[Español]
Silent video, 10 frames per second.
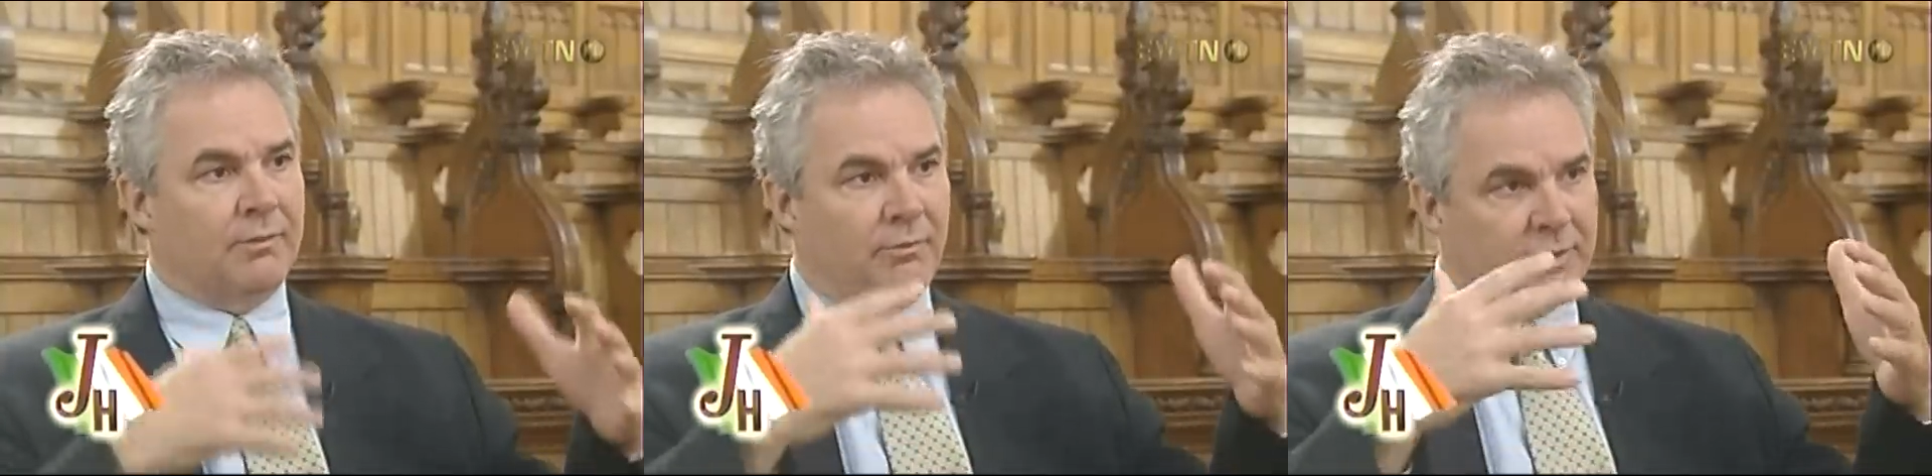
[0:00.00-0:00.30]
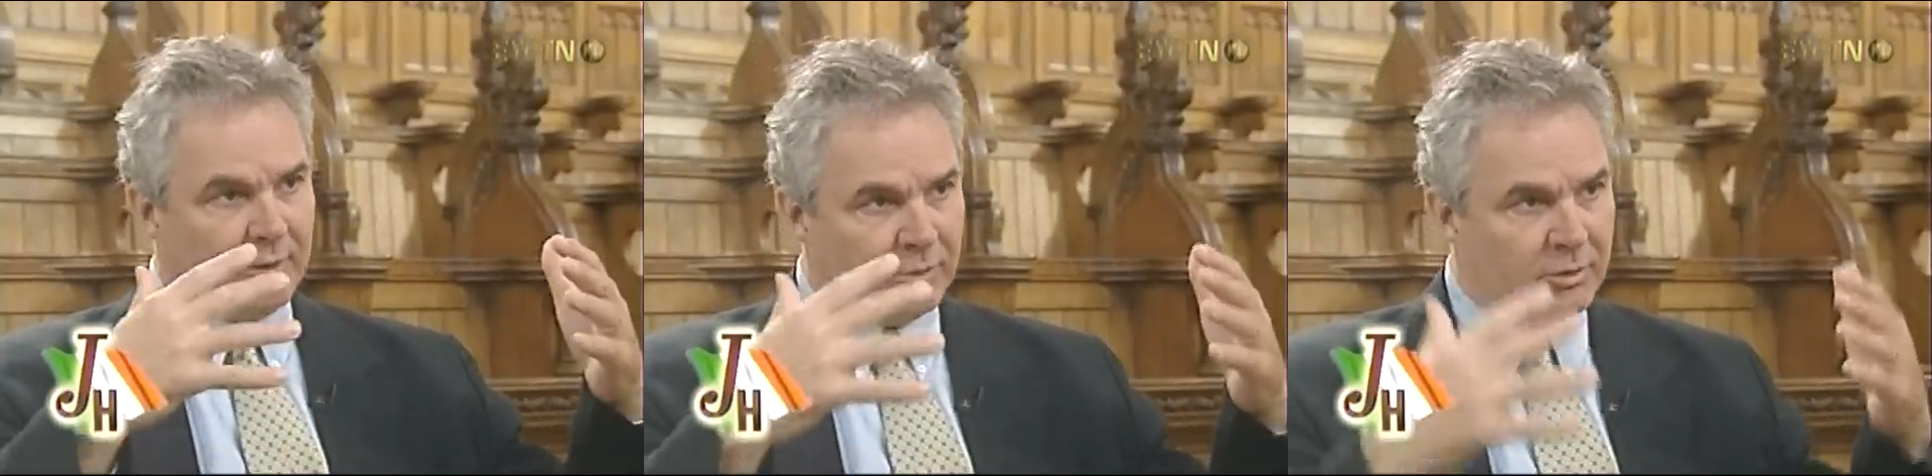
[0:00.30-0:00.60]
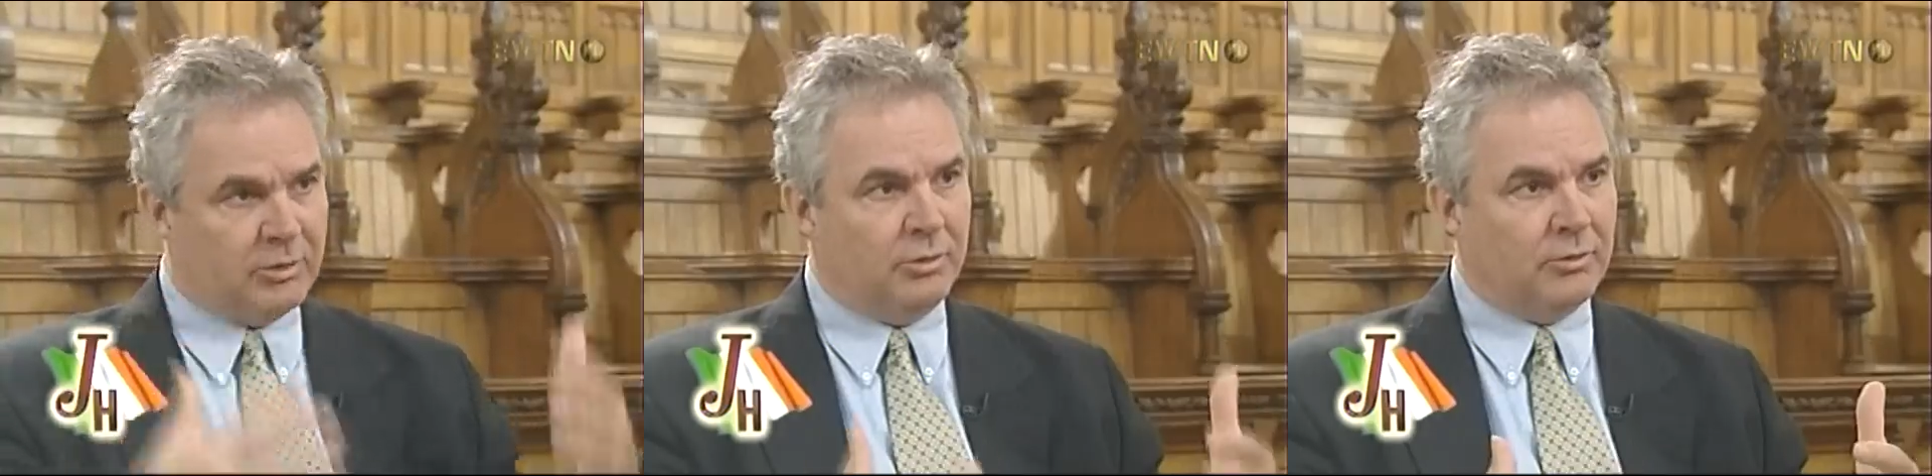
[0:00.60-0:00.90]
Así
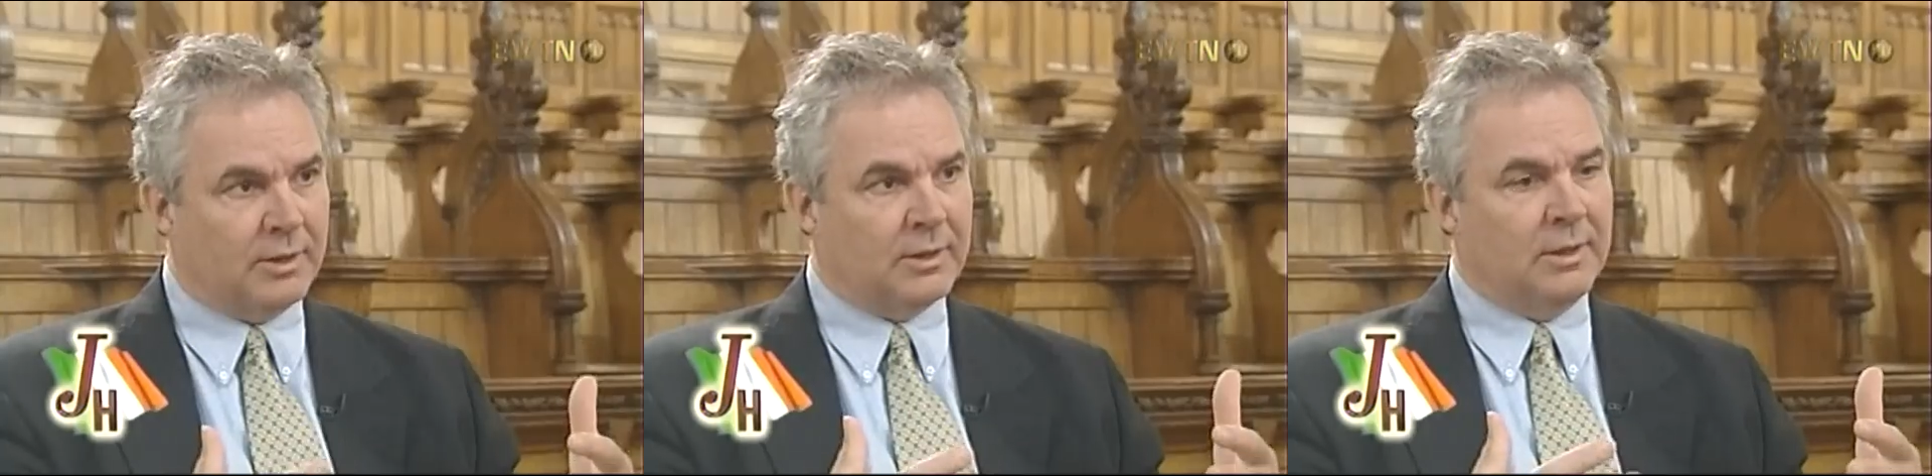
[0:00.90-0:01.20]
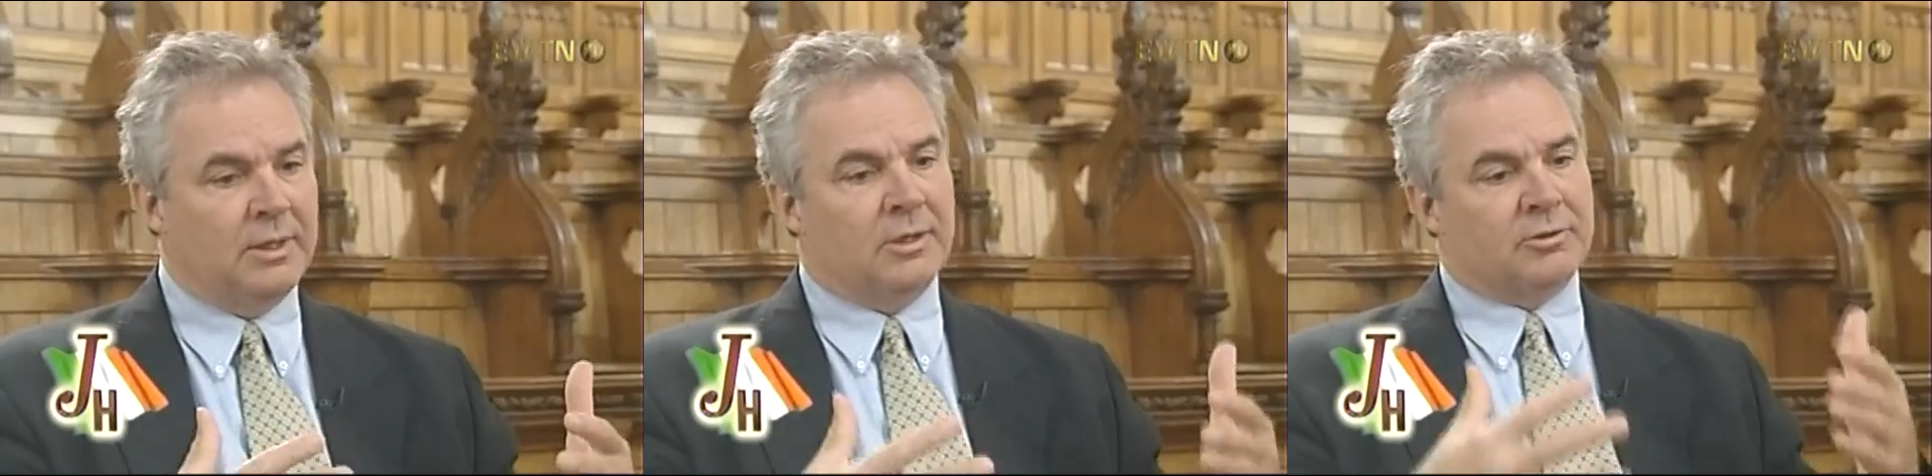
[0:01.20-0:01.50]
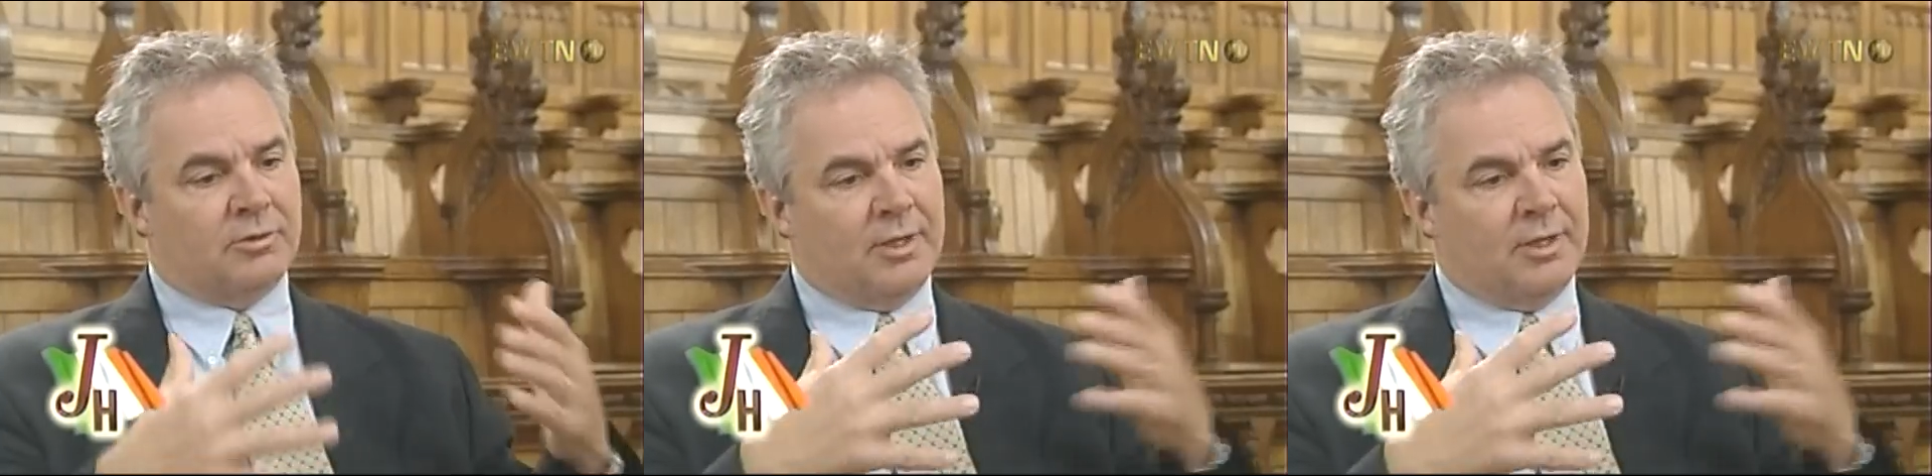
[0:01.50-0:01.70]
que cuando usted empezó a